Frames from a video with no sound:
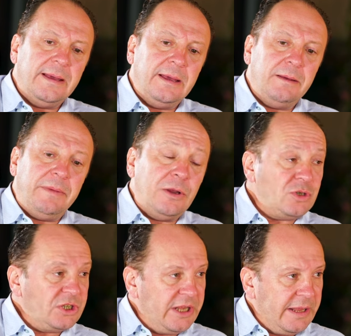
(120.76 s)
e,
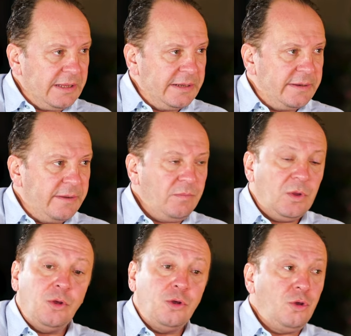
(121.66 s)
menü seçeneklerini
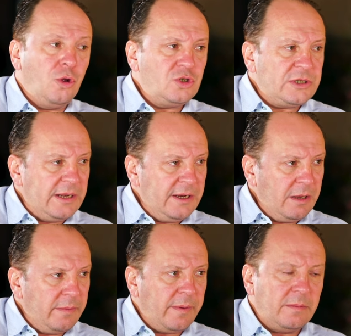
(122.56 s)

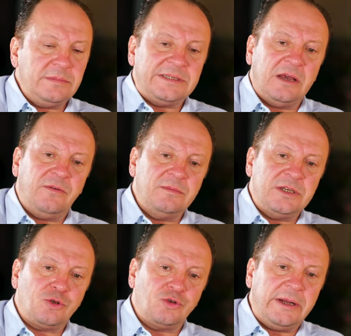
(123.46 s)
görselleri ve
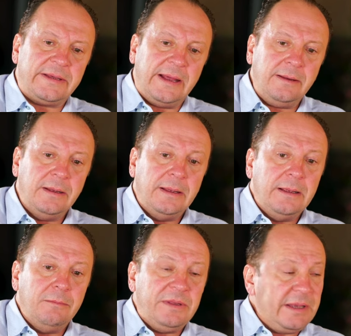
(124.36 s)
misafirimize sunarken
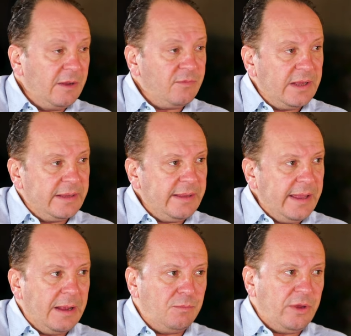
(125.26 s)
bir taraftan
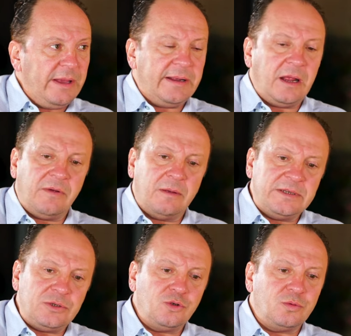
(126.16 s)
da eğer buraya karar
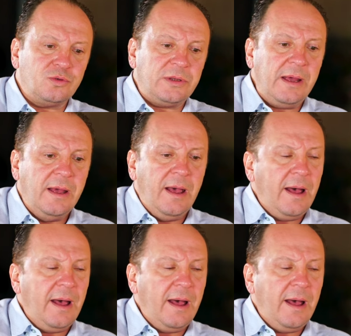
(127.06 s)
vermesi durumunda